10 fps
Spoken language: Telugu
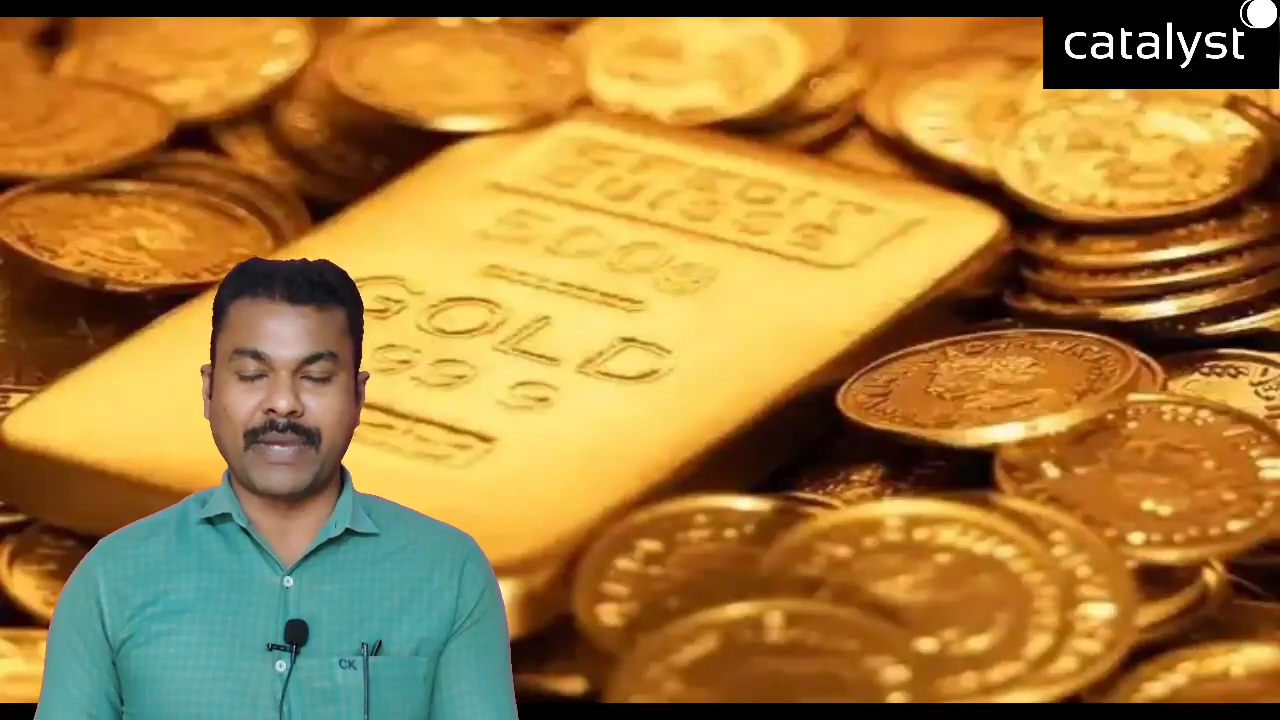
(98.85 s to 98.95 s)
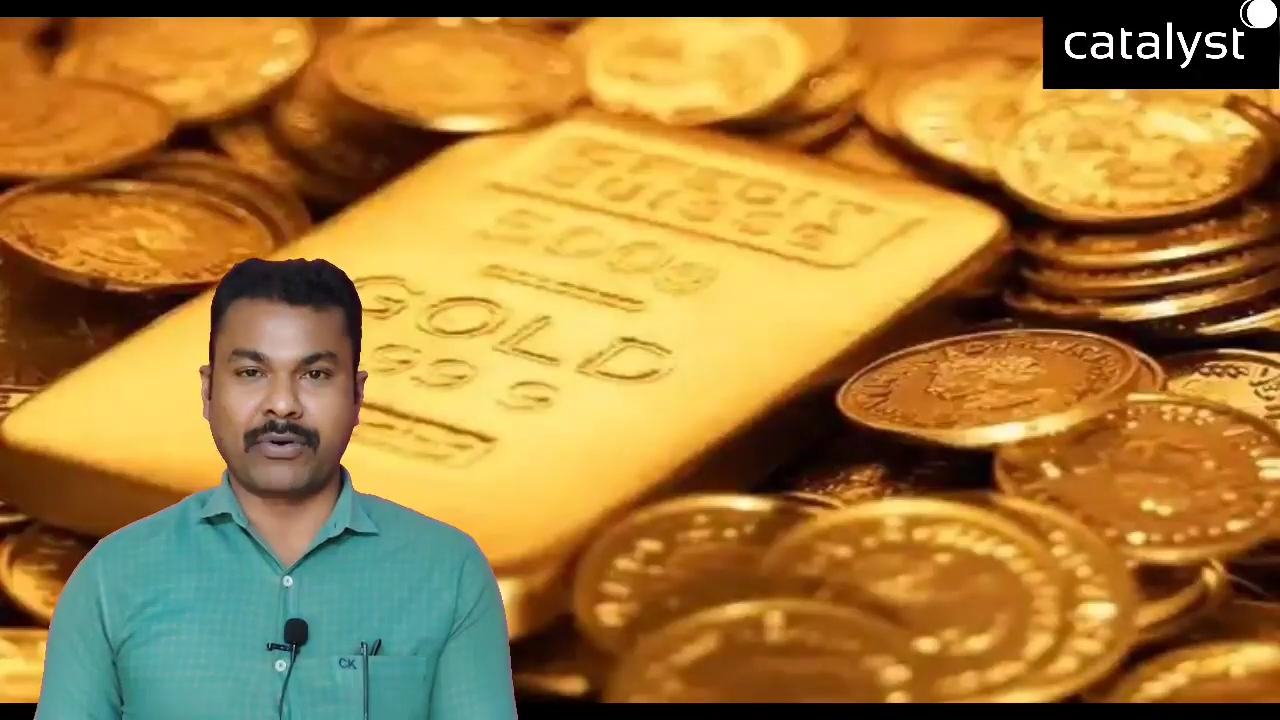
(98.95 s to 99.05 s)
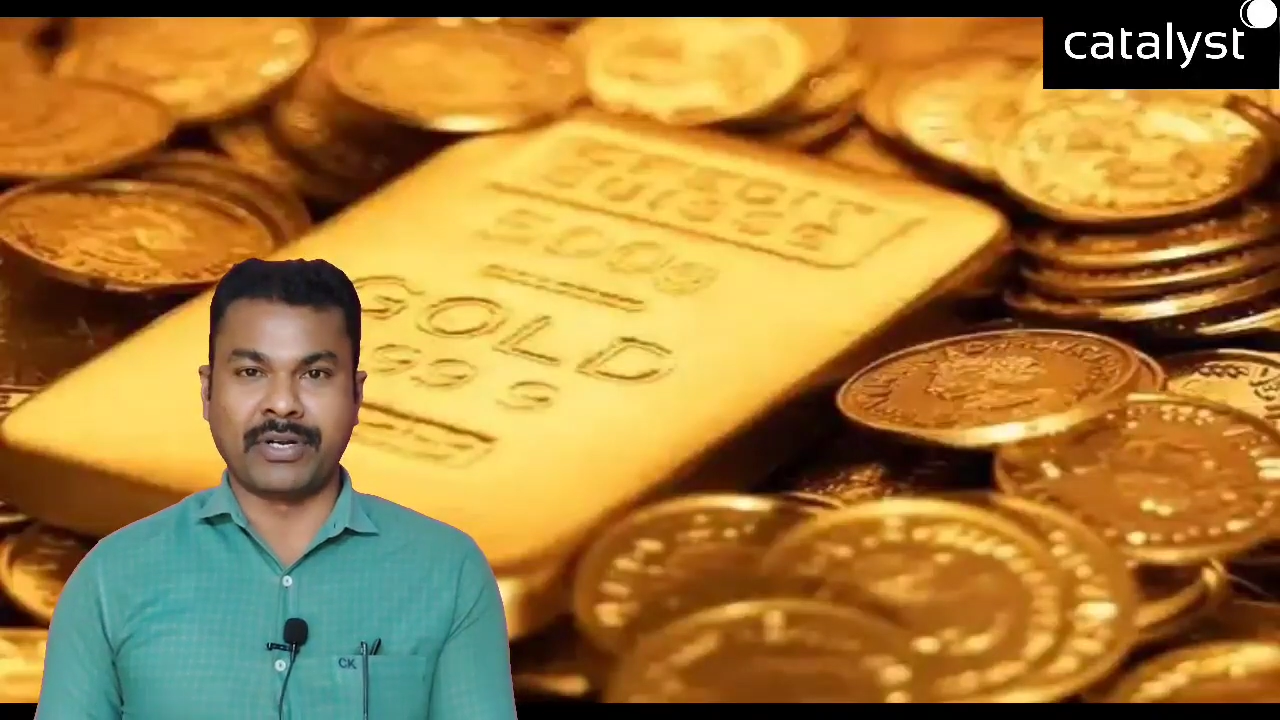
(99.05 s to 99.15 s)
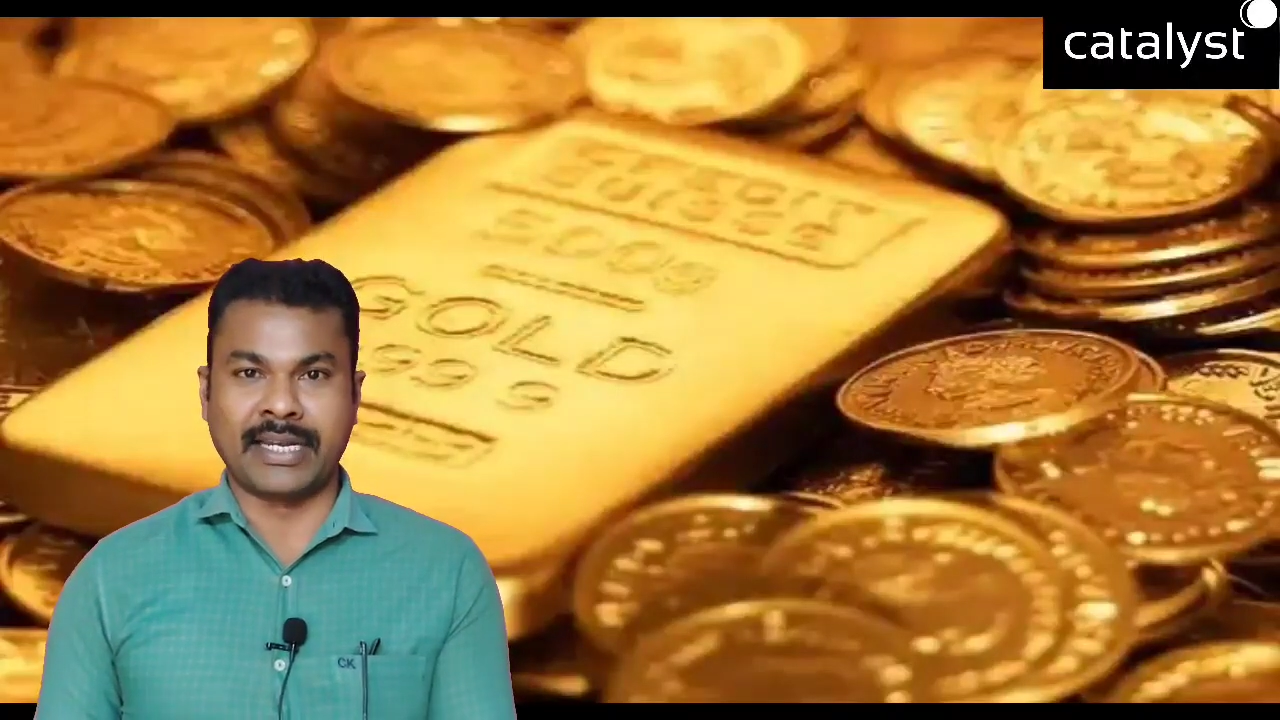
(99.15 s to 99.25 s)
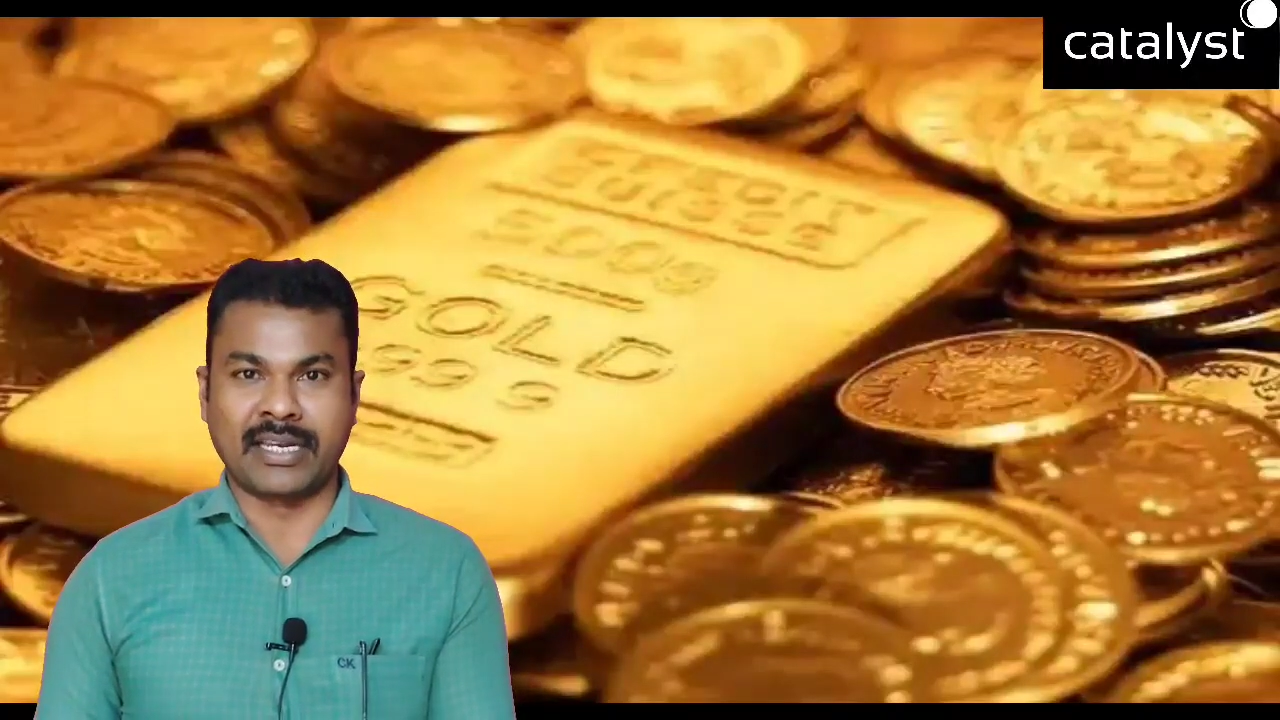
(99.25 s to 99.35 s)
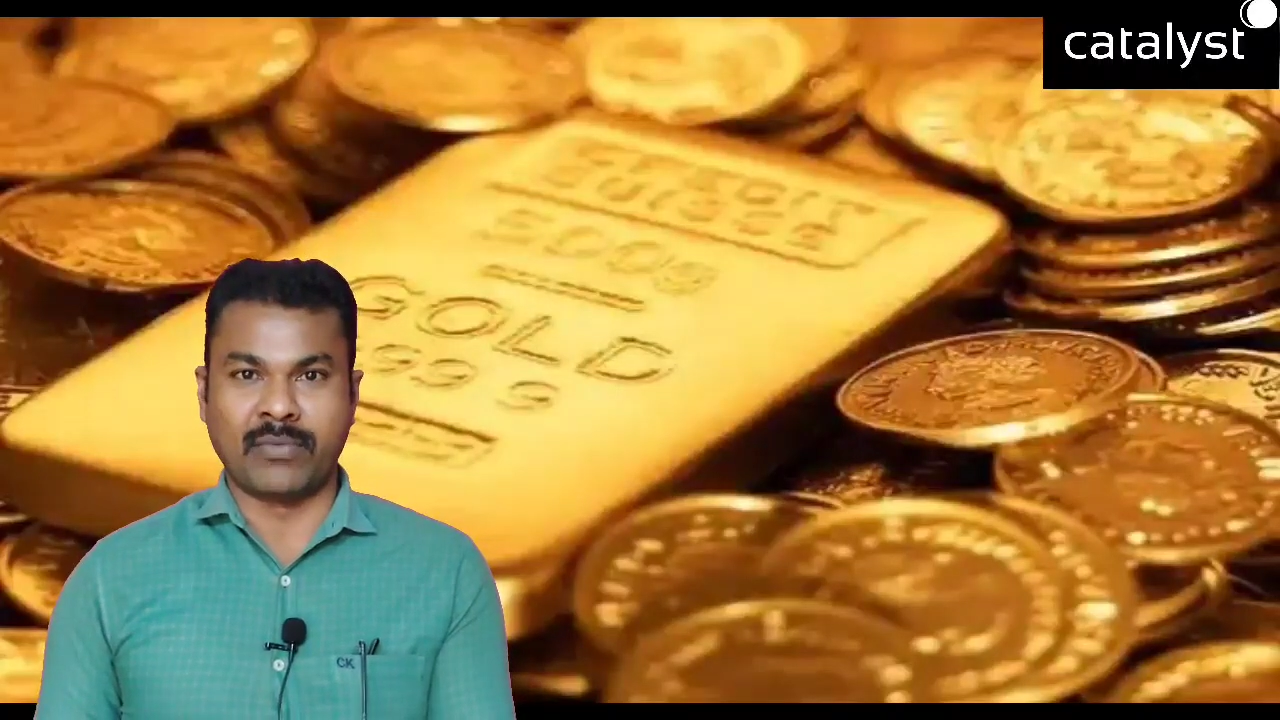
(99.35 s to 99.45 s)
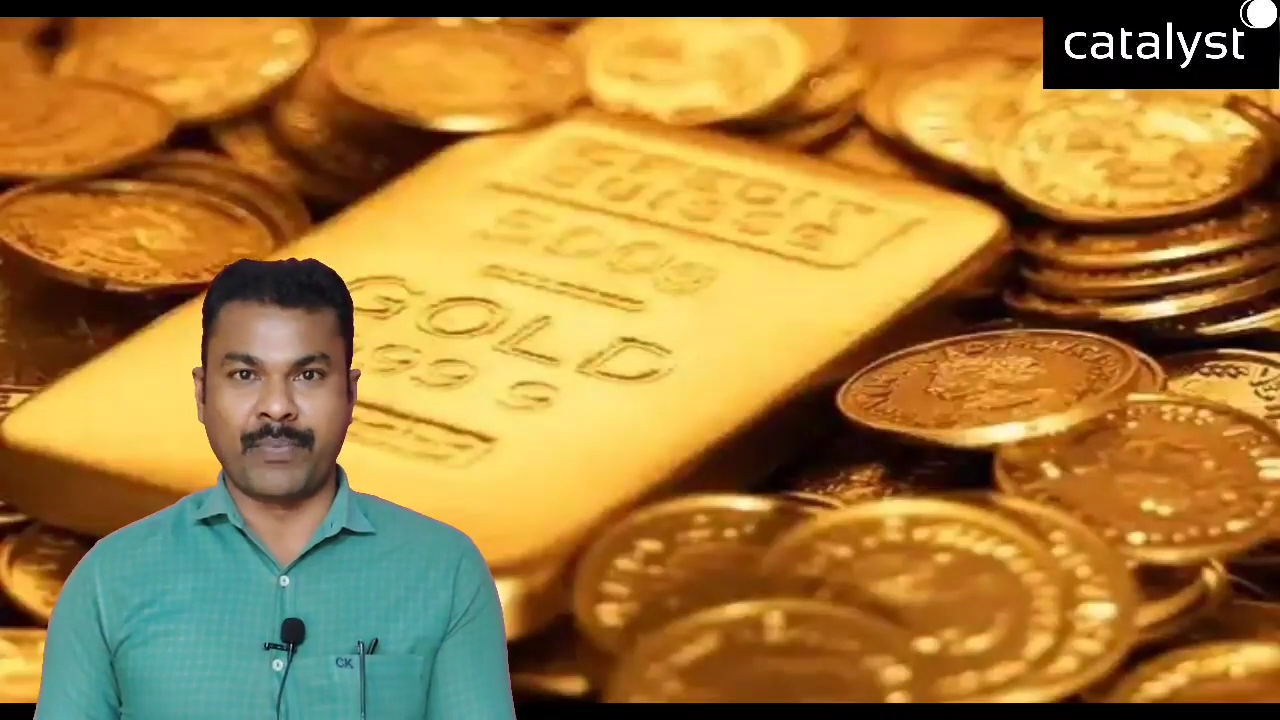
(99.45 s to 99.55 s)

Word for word: పదకొండు గంటల